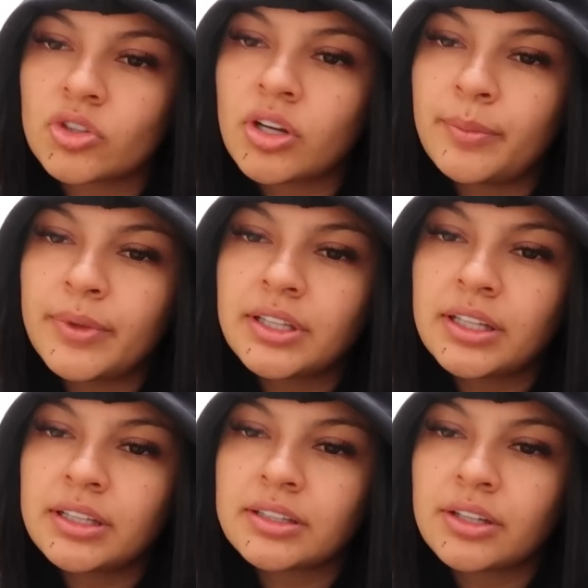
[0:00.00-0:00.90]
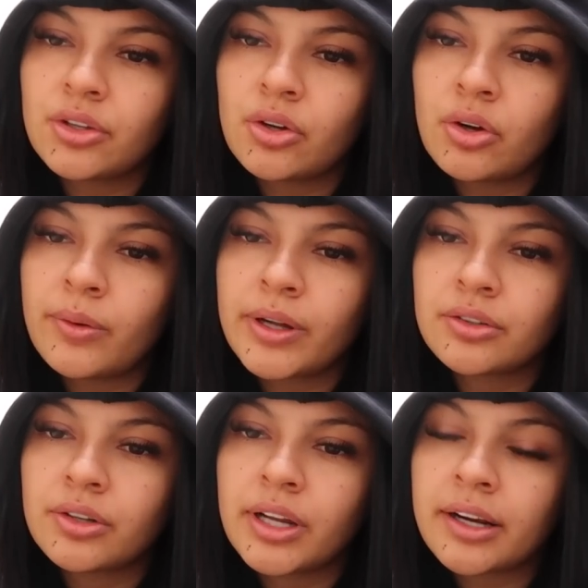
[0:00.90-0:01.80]
Solamente decidió
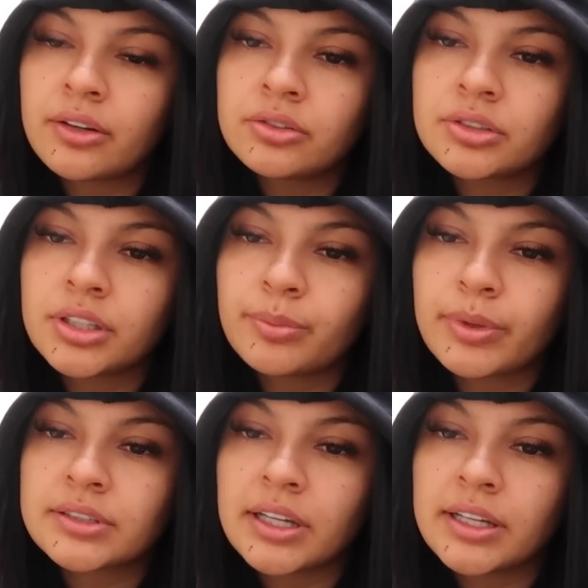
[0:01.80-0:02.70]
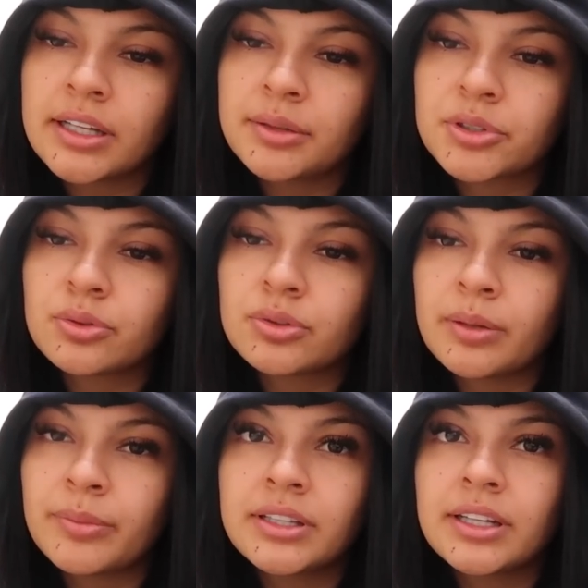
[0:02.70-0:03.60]
abandonarnos sin pensar en
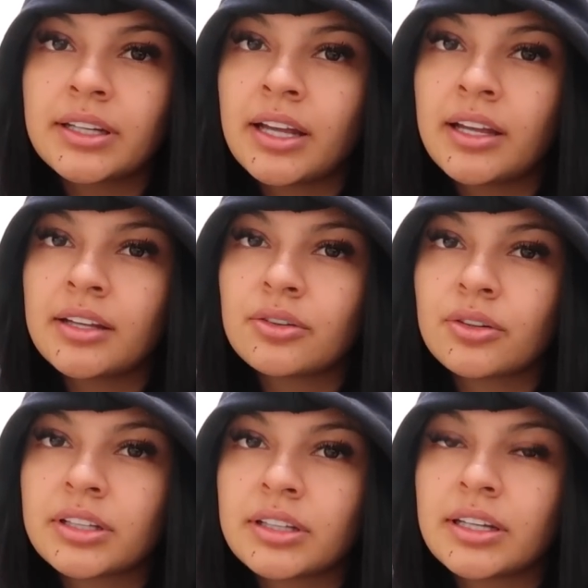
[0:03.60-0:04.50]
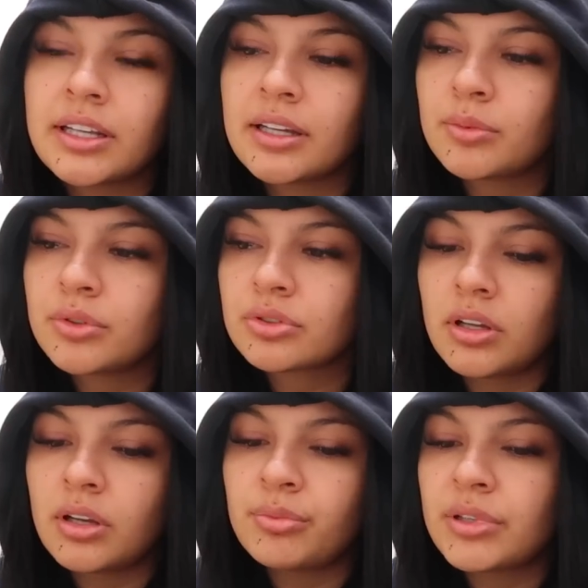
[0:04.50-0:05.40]
absolutamente nada de lo que teníamos,
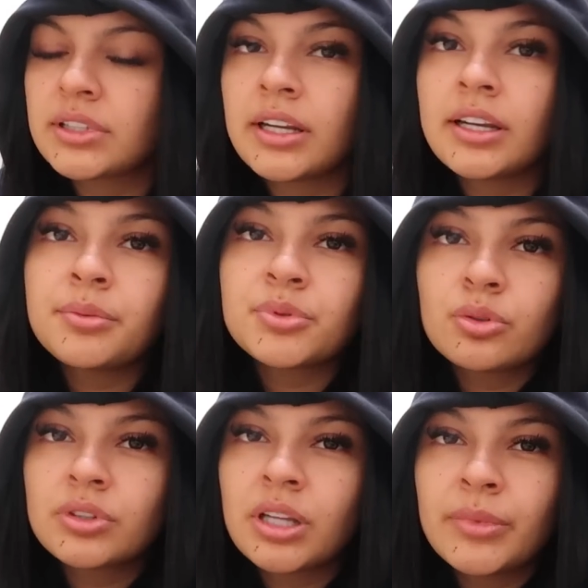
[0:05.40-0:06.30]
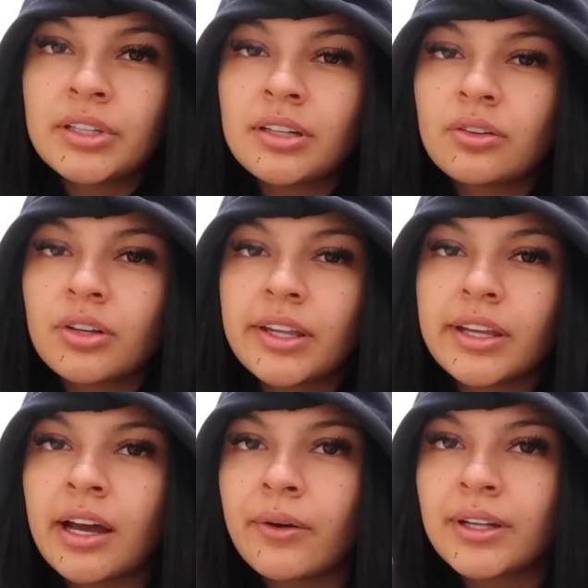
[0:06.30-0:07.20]
en pensar en absolutamente lo que
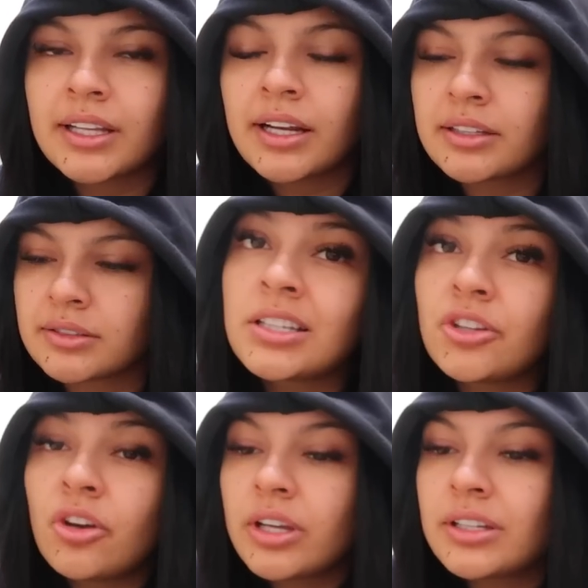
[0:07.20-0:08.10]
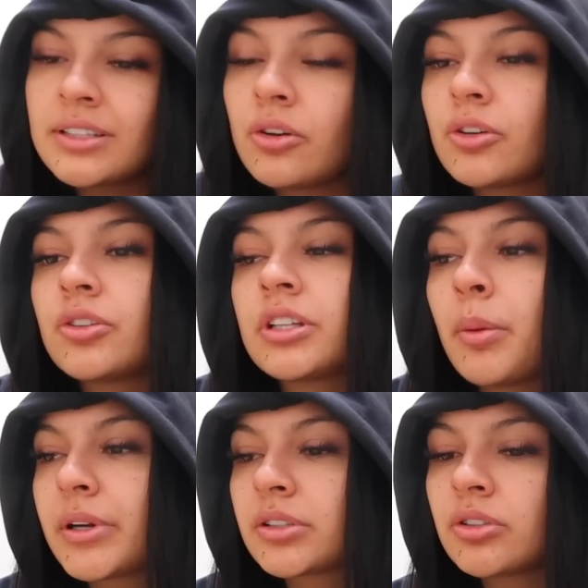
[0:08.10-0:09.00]
dejaba atrás. Decidió irse con
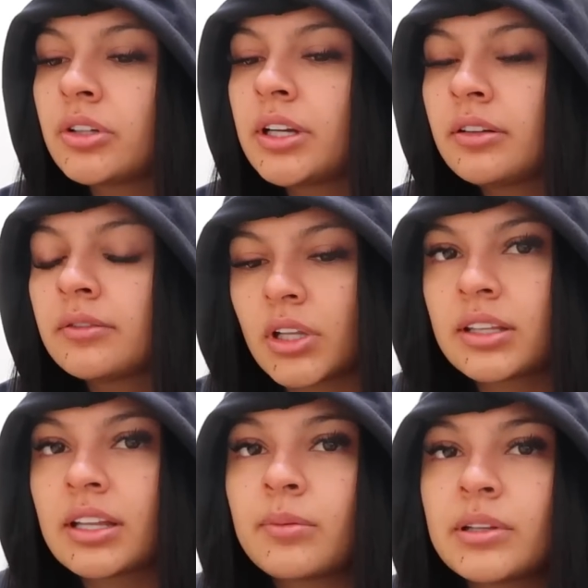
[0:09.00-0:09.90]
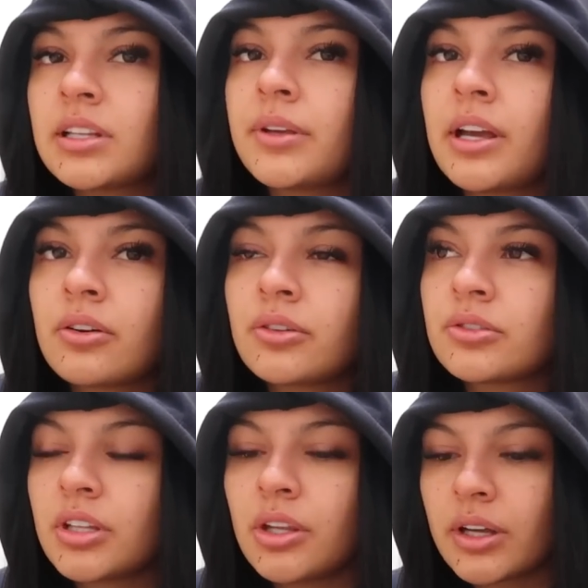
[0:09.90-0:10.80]
otra persona que tal vez había
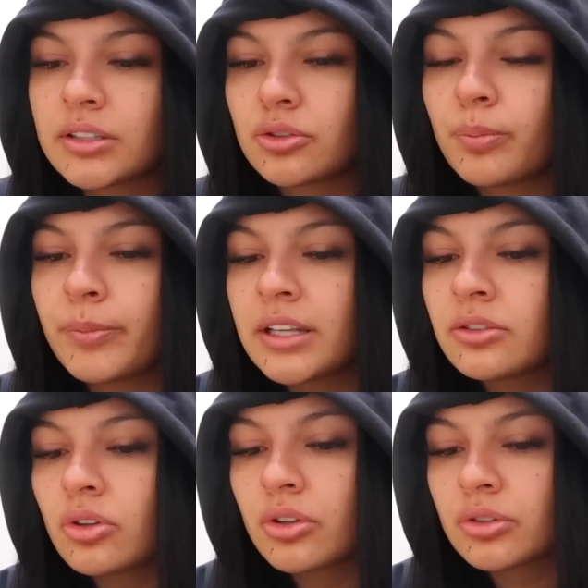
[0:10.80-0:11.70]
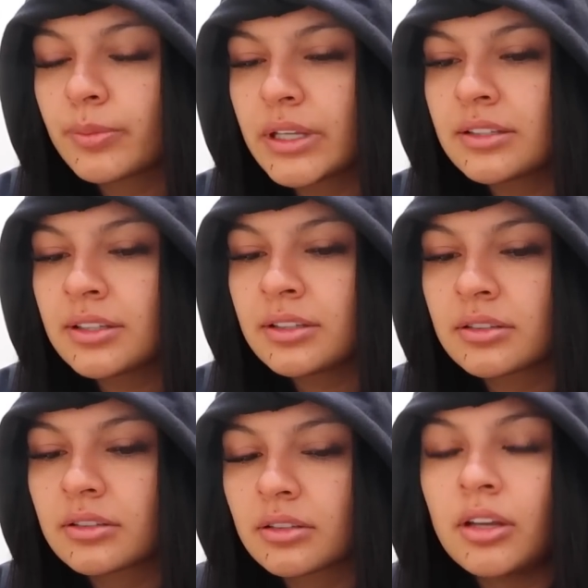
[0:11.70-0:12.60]
conocido hace un mes o dos
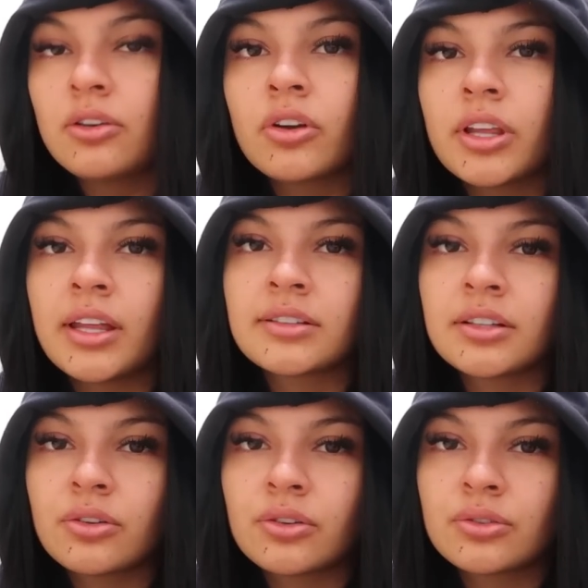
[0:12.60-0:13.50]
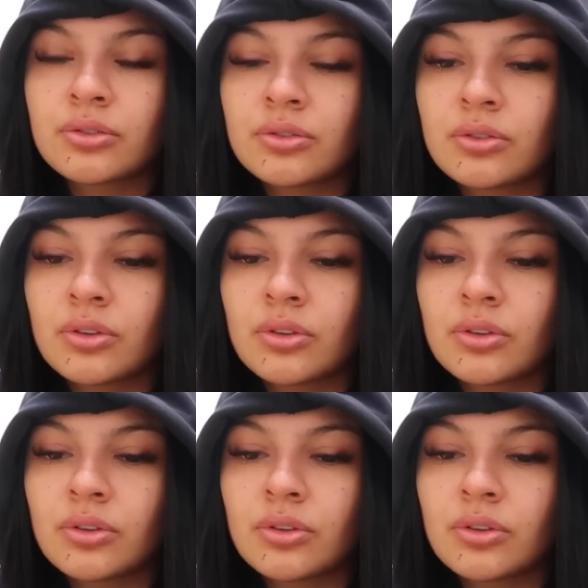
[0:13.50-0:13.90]
meses y no quedarse con